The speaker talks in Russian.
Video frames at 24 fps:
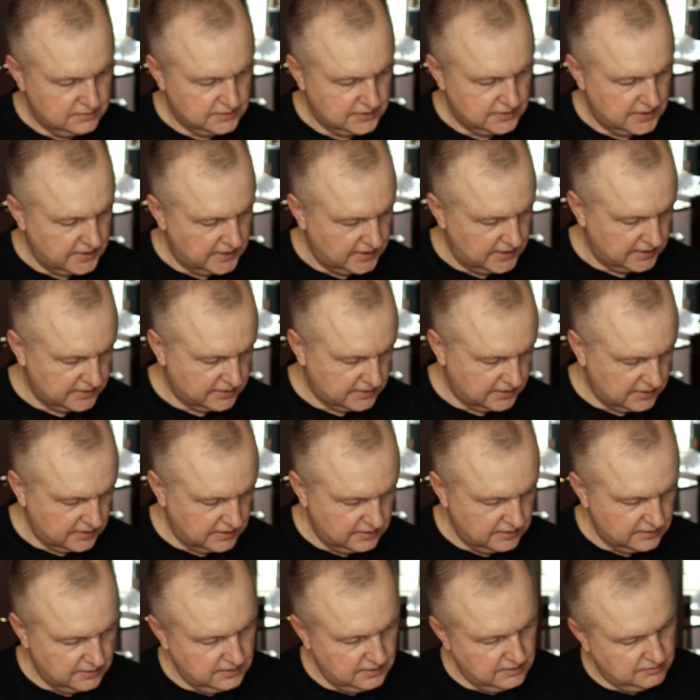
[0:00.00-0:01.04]

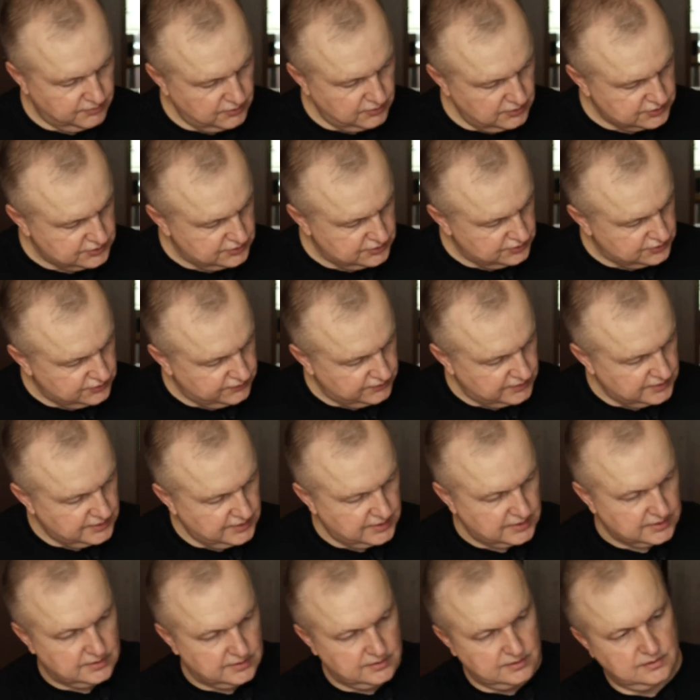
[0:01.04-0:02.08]
зарядка и больше ничего
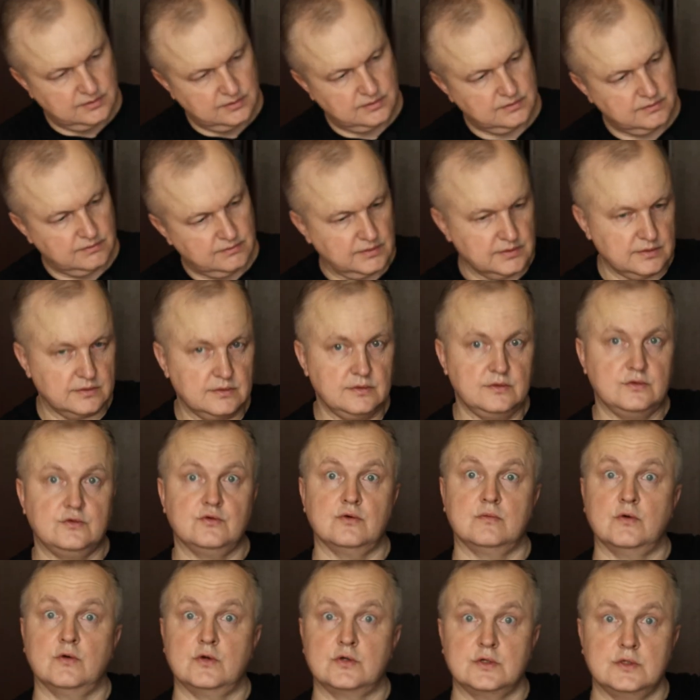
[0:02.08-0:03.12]
нет. Вот,
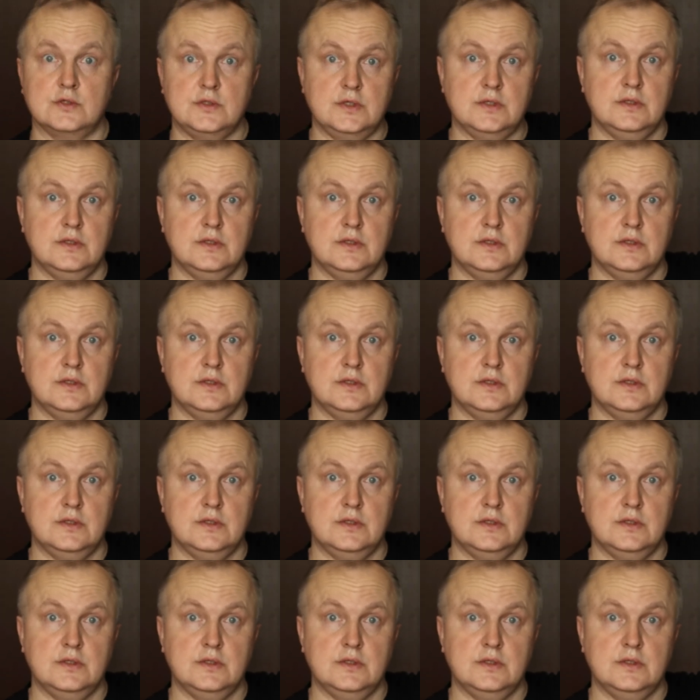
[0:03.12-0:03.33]
ничего больше